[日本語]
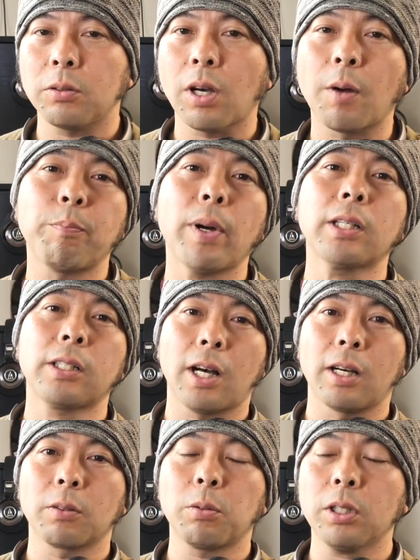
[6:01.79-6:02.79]
由の圧迫
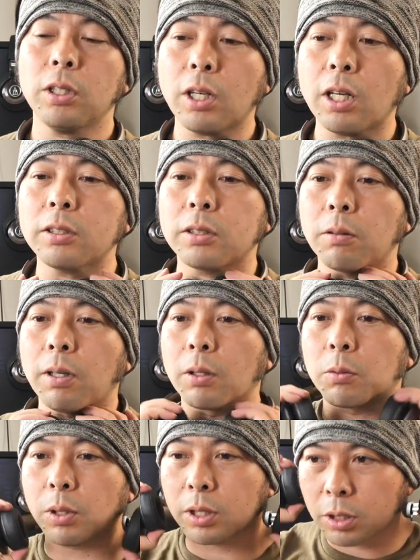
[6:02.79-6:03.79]
感これに関して
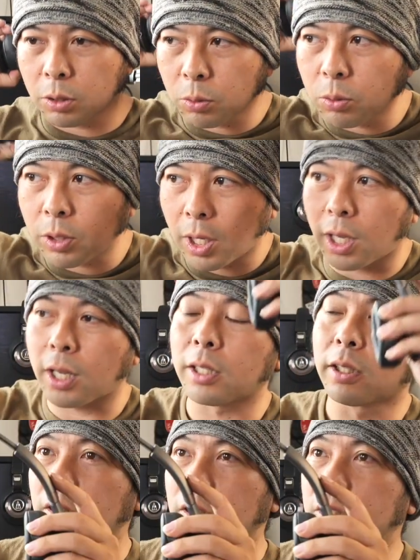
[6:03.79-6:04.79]
はこれ昨日ね
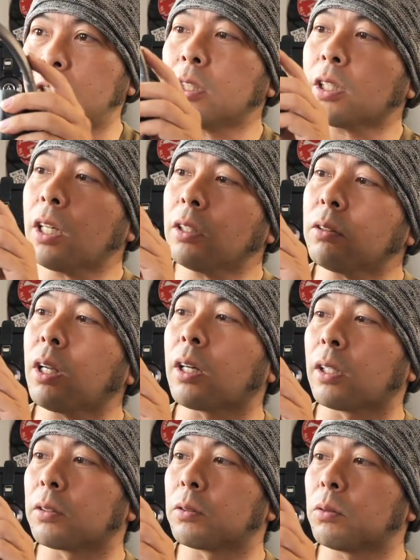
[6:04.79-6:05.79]
1時間ぐら
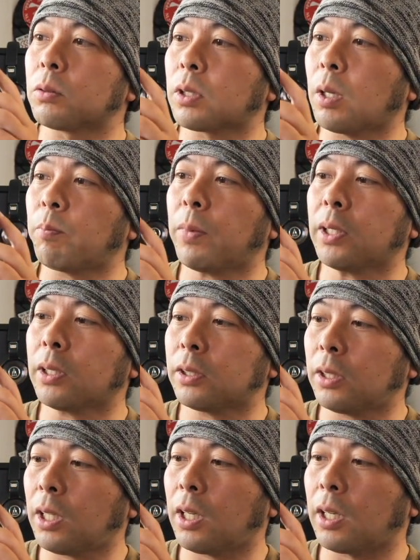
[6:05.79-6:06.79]
いかなずっとつけっぱな
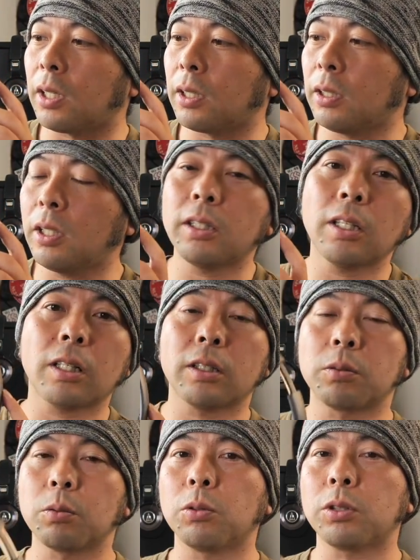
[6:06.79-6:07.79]
しで家の中
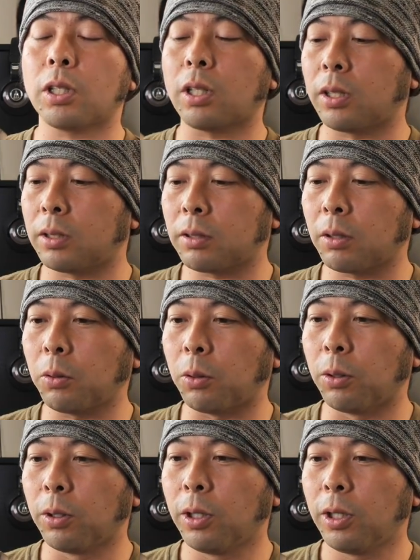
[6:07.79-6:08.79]
で過ごしてたんですけ
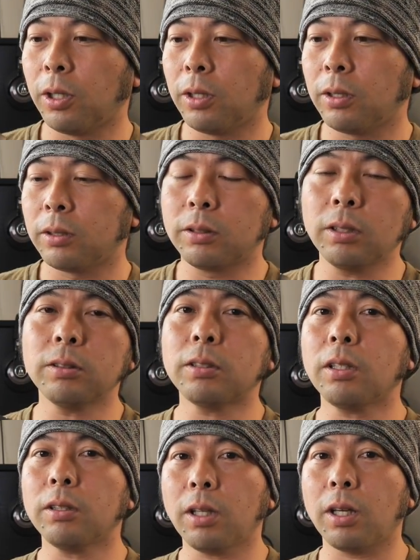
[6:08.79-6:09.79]
ど全
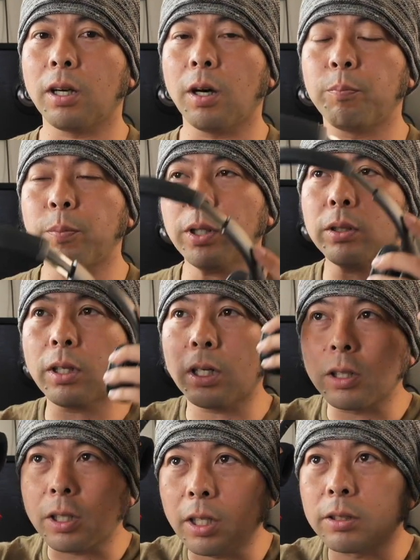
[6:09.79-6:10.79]
然ね圧迫
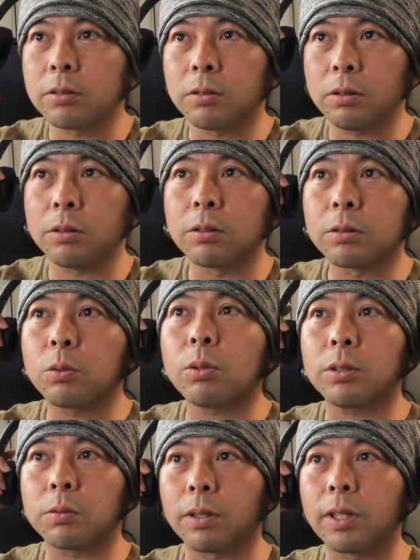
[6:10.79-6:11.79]
感に関する
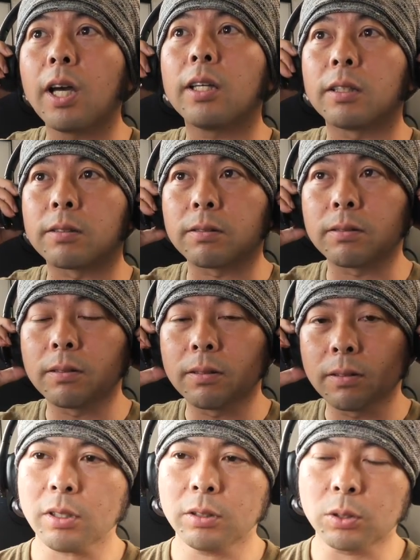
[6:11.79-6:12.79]
ストレスはないです
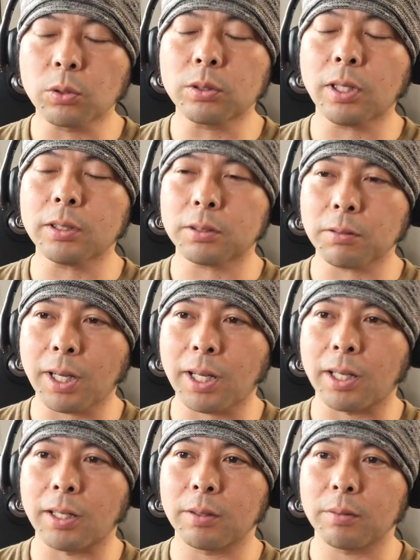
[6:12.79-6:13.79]
側圧
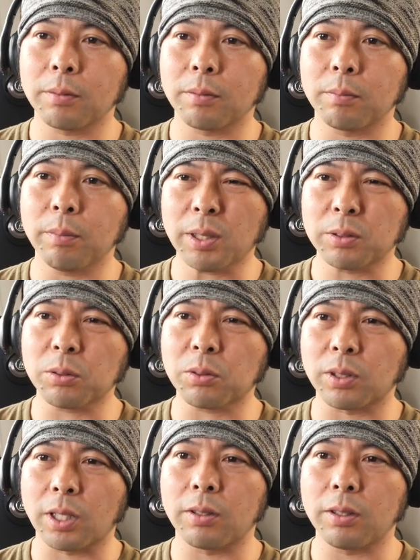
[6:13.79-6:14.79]
はまあちょっ
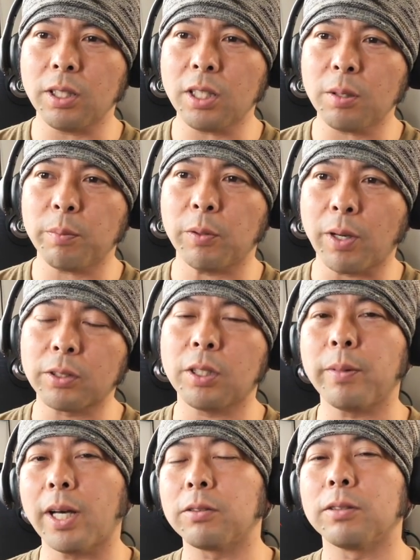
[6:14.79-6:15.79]
とねいい意味悪
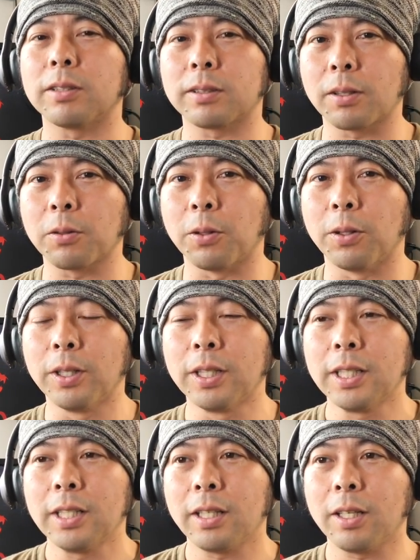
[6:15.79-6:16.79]
い意味あるんですけど
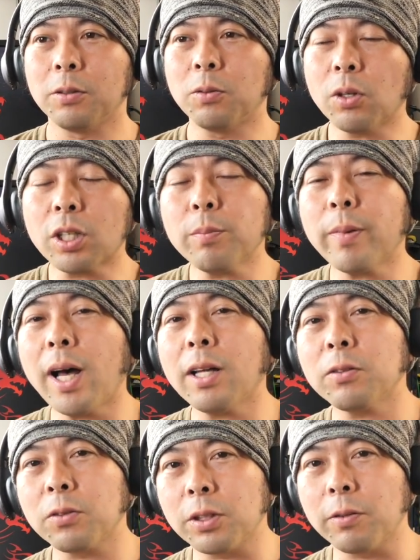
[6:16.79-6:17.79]
動き
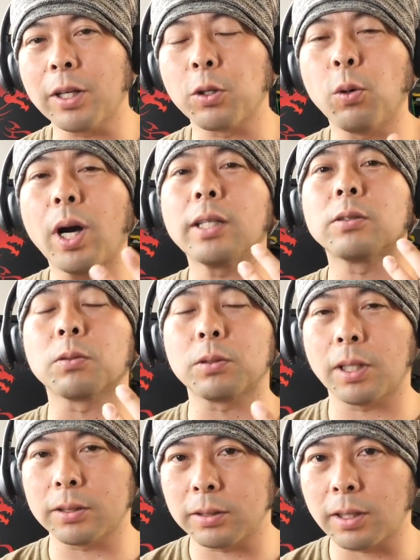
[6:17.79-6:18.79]
回るのには弱い
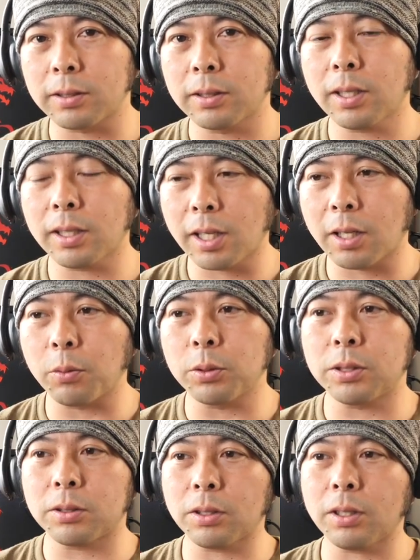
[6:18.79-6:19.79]
側圧ですただ
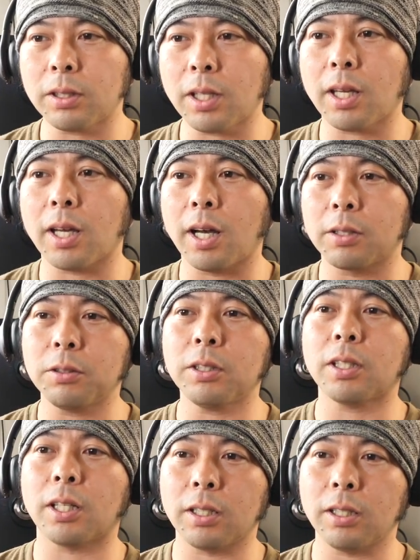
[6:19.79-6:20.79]
落ち着いて歩
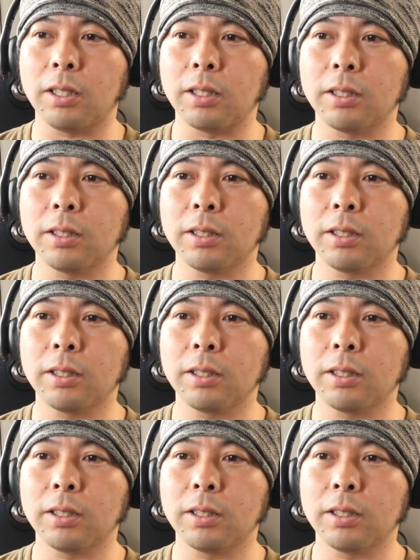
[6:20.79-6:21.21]
いたり